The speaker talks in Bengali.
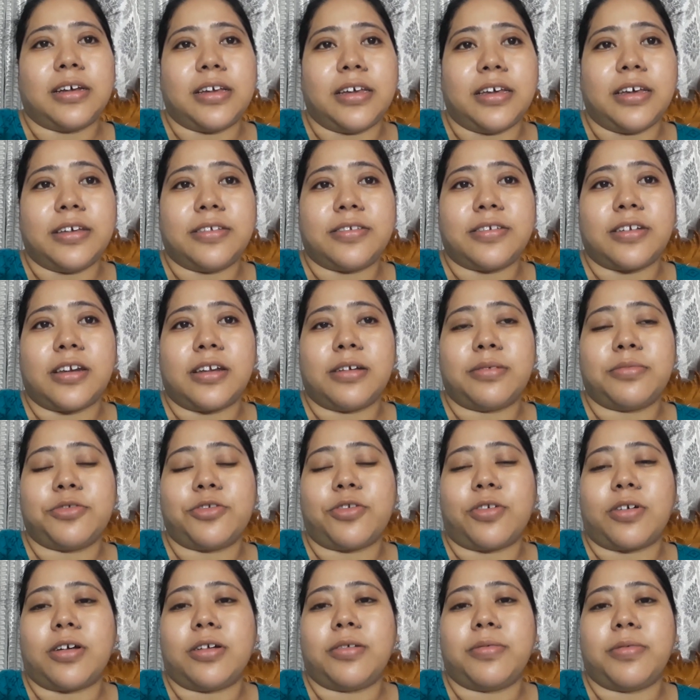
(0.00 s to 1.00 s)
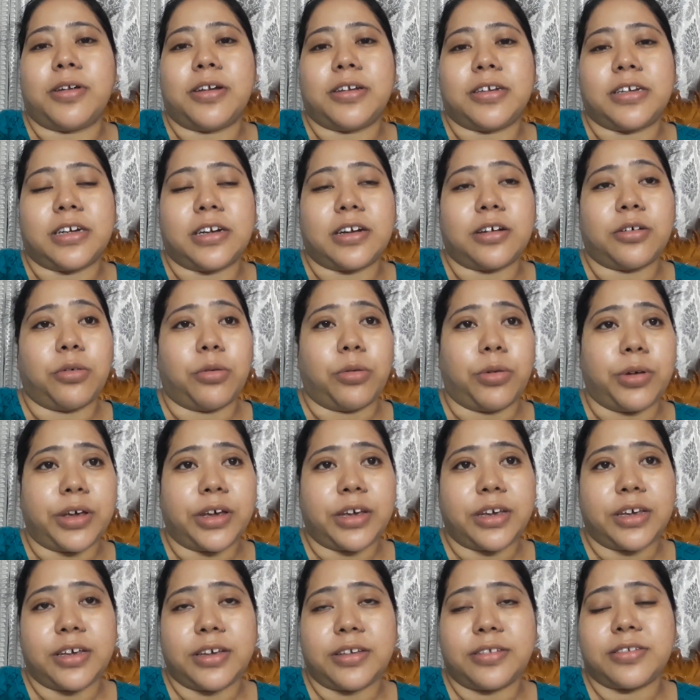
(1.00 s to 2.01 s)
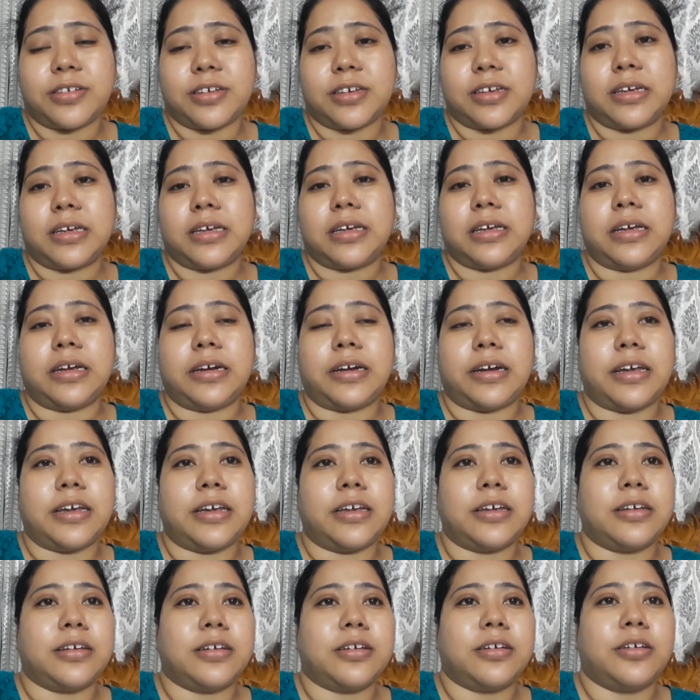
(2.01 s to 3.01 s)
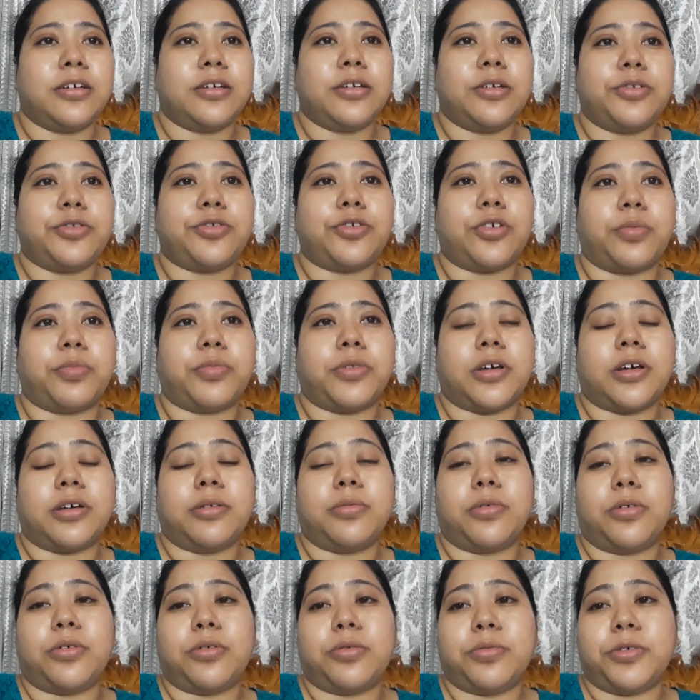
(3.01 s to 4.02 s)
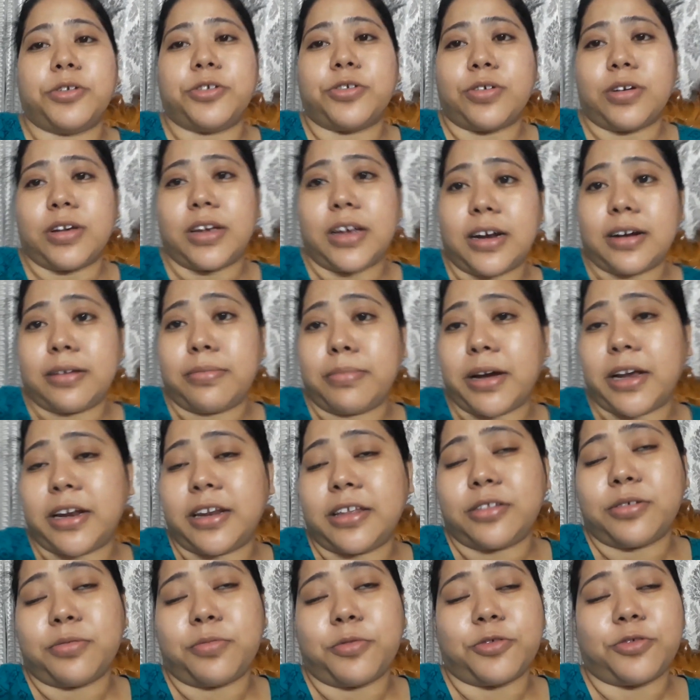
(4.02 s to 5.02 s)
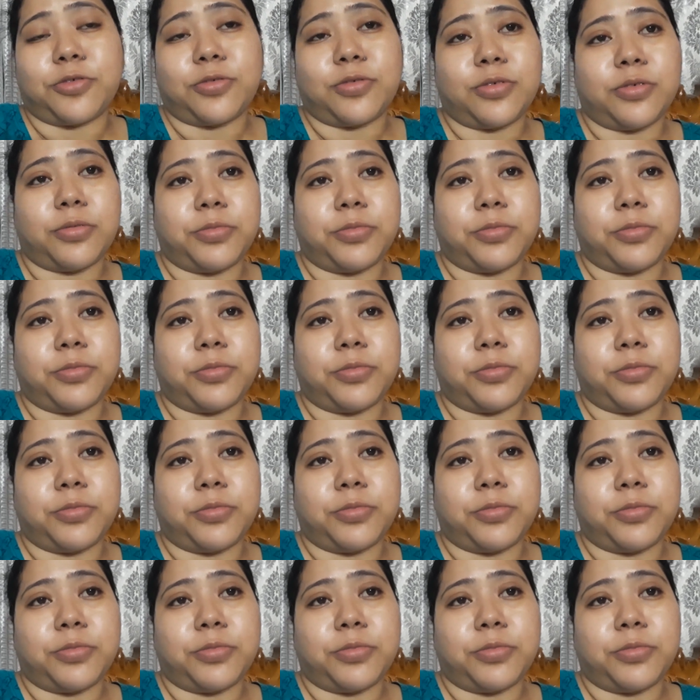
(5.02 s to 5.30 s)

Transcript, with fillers: গিয়েছিলাম সকালবেলা সেটা হয়ে গিয়েছে এটাই সব থেকে বড় বিষয় আর বাইরে তো প্রচণ্ড